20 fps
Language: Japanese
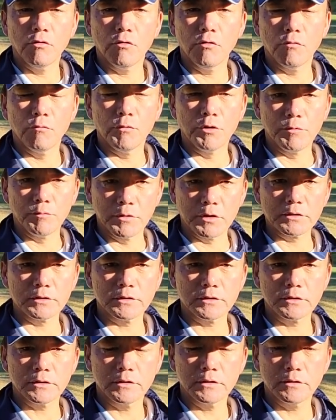思いま
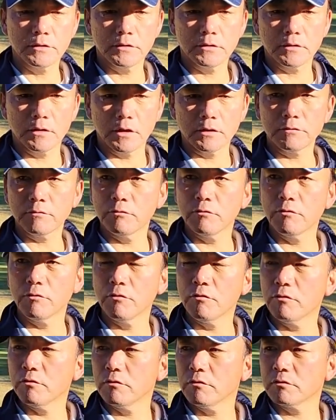すあ
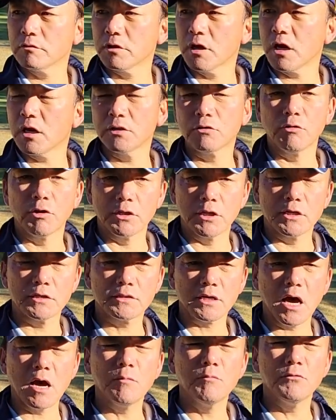と長野はね
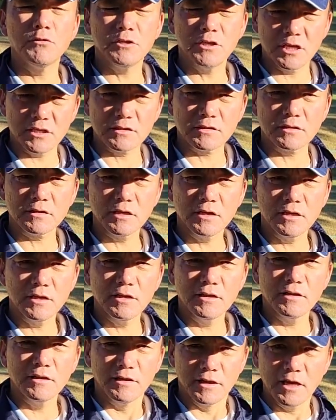寒いです
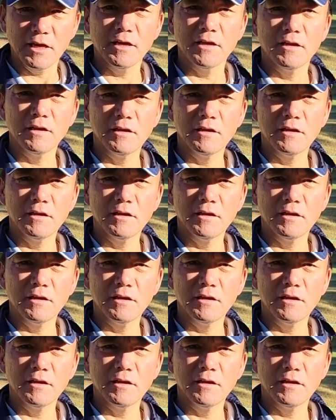ね